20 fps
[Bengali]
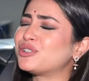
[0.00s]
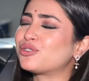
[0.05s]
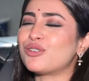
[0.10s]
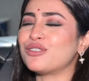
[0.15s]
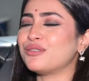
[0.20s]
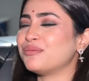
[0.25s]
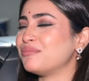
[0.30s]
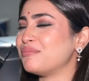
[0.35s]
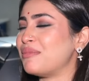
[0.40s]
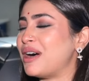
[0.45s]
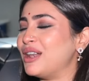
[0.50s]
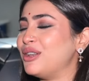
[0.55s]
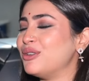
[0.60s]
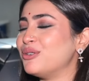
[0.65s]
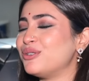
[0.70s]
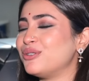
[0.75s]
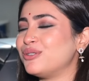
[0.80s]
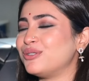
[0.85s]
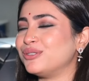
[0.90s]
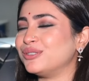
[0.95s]
ভীষণ
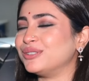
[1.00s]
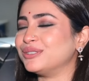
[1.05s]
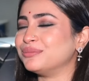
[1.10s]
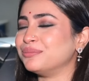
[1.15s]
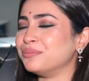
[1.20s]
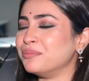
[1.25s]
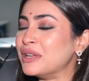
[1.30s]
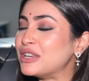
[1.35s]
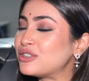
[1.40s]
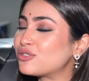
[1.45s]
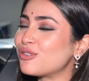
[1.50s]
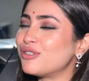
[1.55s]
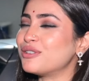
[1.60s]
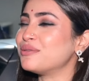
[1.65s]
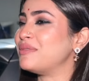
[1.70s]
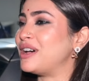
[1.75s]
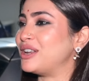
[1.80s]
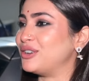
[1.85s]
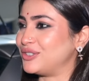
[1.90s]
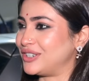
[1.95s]
ভালো ভীষণ
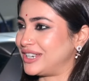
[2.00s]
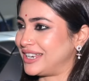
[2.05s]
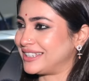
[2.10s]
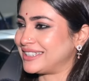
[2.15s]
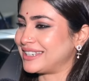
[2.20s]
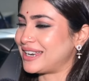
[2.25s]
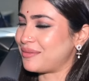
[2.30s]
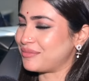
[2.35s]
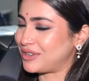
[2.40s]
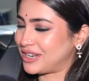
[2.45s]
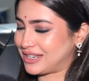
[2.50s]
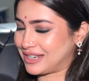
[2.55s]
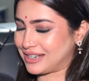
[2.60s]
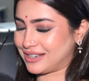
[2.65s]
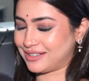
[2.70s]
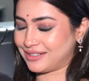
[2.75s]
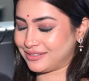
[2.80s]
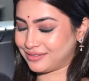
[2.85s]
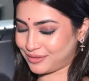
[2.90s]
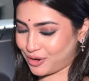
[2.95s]
ভালো ডিরেক্টর আমি
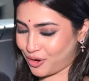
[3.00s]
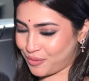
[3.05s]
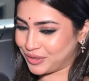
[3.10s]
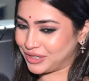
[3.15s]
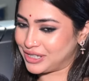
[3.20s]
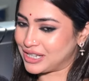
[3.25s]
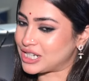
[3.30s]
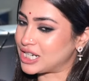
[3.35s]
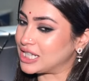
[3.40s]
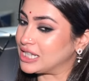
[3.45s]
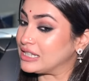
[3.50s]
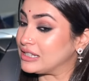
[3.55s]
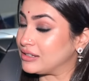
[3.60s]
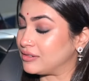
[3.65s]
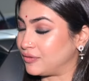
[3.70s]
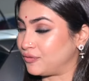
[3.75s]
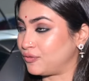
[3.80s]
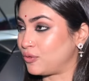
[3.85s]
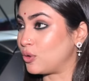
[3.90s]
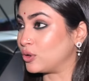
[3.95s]
এটা অমিতার সাথে
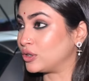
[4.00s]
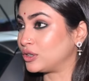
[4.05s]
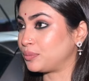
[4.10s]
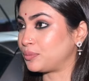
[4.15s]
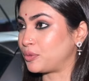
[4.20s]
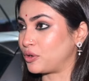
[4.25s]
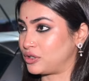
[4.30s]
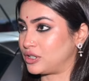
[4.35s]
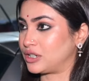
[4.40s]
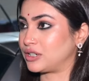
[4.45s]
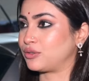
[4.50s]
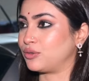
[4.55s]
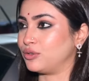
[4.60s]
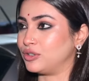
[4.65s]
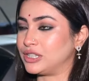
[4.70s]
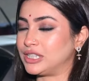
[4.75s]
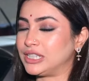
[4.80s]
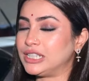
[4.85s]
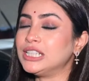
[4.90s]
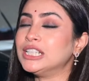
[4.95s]
ফোর্থ প্রজেক্ট
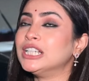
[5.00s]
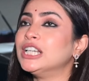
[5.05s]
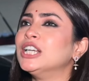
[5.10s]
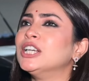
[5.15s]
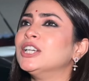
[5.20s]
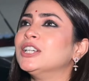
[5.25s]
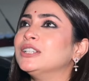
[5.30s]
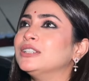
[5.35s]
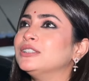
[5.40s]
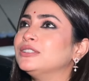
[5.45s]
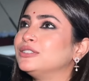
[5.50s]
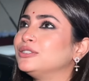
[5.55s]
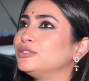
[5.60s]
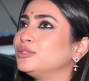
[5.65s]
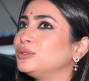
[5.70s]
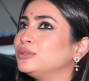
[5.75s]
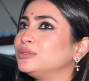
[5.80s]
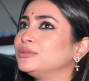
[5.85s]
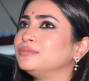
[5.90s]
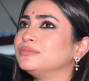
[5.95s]
করছি
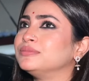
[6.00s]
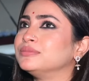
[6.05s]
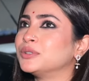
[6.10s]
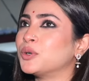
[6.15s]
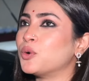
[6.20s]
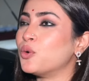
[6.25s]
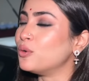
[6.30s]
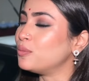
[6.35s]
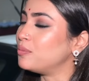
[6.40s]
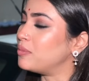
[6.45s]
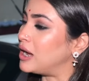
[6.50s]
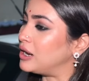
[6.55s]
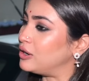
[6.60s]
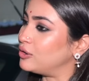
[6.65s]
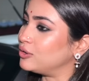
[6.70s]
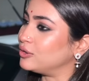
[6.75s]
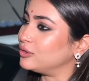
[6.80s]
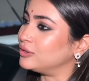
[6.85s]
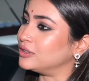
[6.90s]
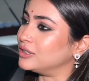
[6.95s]
তো খুব
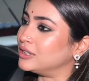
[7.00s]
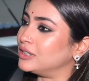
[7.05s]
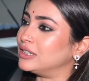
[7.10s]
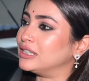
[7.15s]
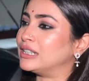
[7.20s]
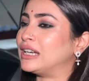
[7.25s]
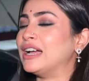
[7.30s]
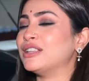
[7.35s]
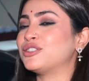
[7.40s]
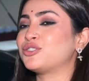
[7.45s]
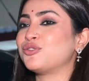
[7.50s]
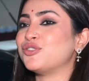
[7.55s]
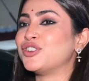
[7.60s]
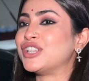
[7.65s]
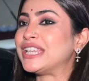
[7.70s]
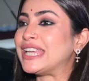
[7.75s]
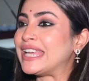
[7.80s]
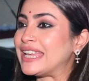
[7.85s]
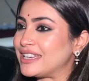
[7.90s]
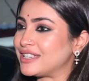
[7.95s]
ভালো কাজ
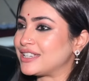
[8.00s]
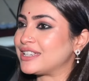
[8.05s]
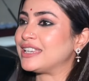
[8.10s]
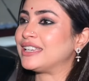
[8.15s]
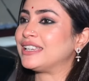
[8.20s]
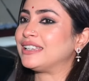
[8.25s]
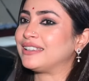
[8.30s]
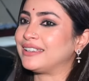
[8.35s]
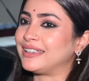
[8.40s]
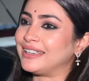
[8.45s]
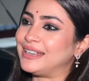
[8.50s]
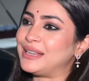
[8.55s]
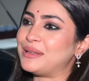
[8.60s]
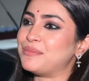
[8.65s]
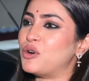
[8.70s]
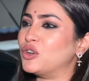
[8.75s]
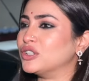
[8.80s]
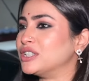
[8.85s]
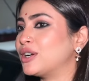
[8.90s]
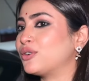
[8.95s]
করি হেসে খেলে
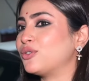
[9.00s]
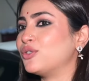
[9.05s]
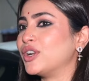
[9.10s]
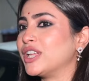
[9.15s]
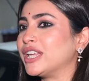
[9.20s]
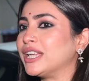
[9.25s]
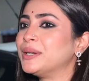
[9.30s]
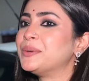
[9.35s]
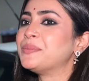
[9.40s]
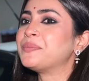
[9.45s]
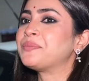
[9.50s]
মজা করে